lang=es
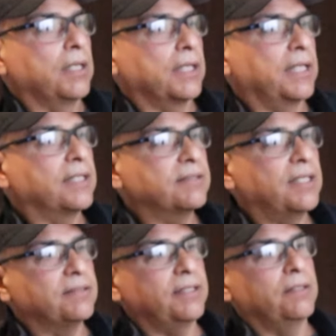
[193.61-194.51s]
Quiere
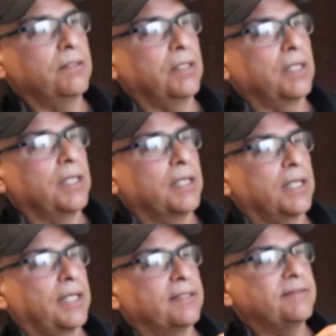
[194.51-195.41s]
decir
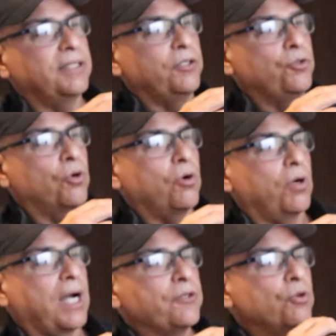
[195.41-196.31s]
que si yo,
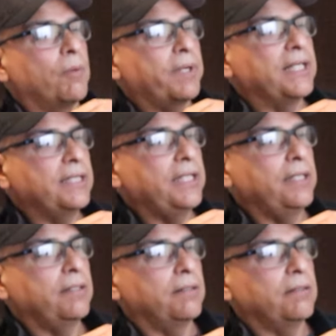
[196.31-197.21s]
ah, yo
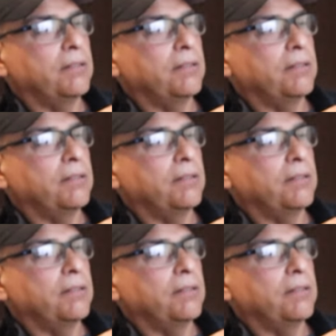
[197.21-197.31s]
aprendí